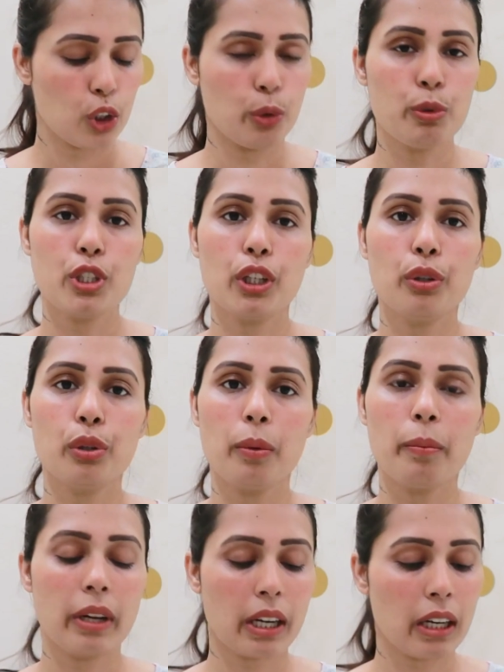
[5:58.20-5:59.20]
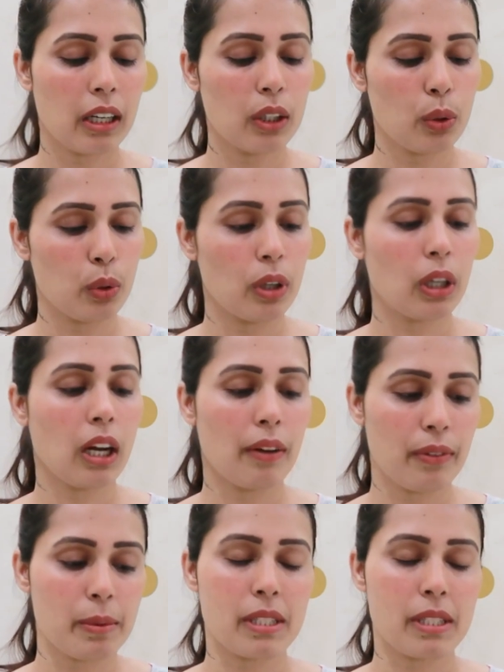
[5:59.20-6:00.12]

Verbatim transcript: तो मुझे कुकुम्बर का टोनर काफ़ी